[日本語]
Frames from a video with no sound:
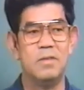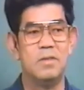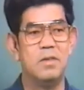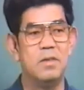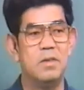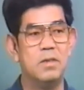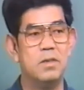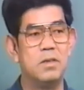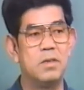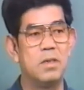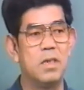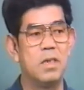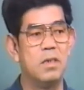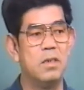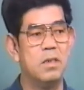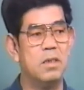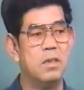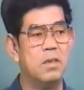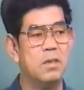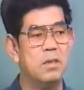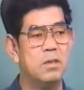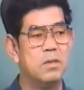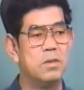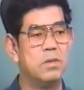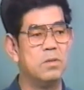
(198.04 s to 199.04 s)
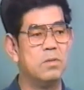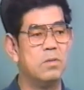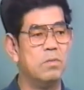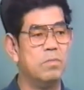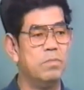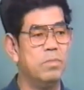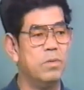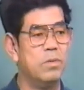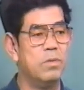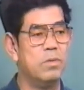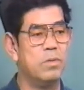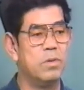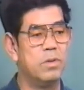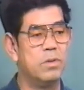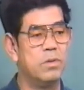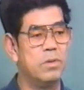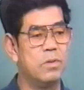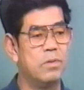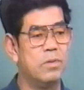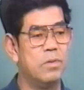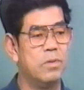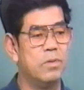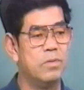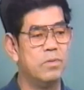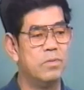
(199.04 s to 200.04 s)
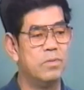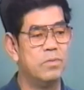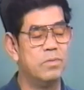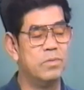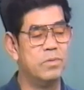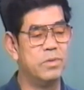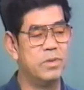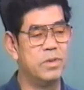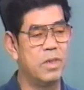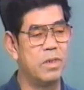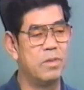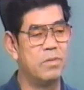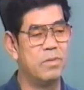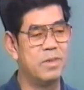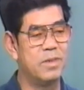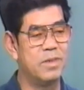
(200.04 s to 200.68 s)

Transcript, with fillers: 一切その病気と不幸